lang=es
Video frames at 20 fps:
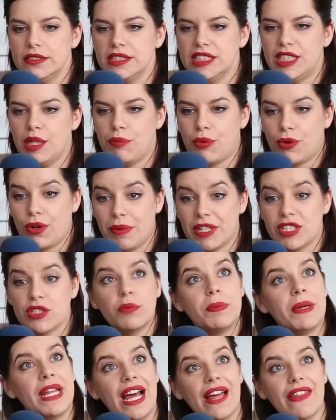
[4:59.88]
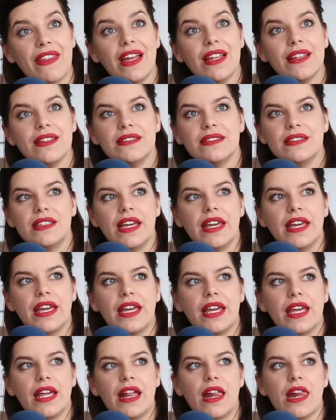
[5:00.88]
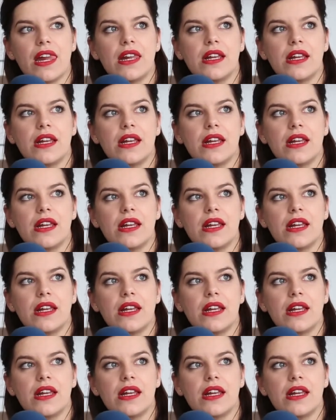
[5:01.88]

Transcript: de prueba superada, de